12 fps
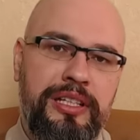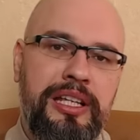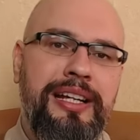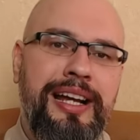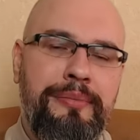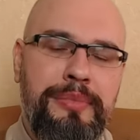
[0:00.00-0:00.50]
и
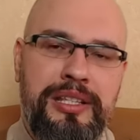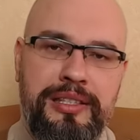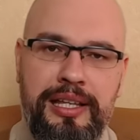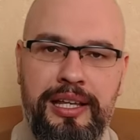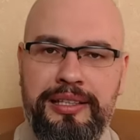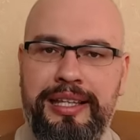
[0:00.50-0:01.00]

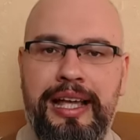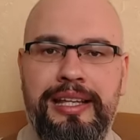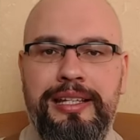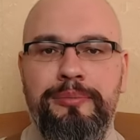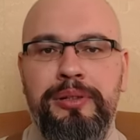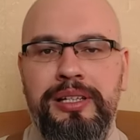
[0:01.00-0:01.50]
комитета,
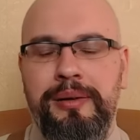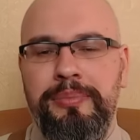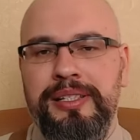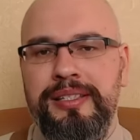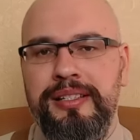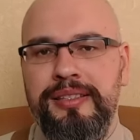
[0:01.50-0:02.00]
и была
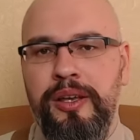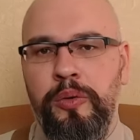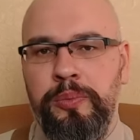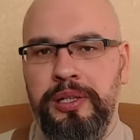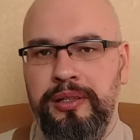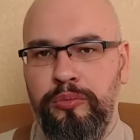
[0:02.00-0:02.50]
позиция
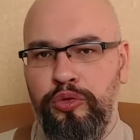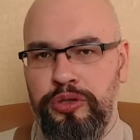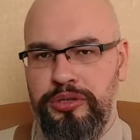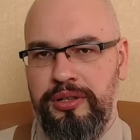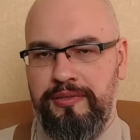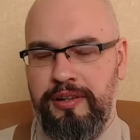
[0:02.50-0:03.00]

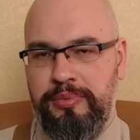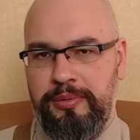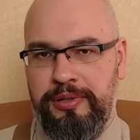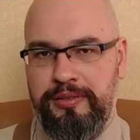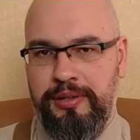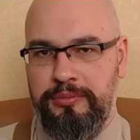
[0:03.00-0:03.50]
уполномоченного по
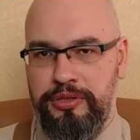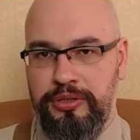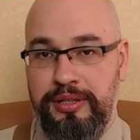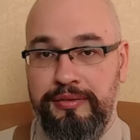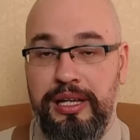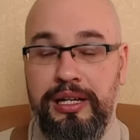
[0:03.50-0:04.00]
правам
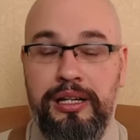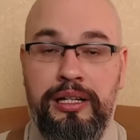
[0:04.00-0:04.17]
человека,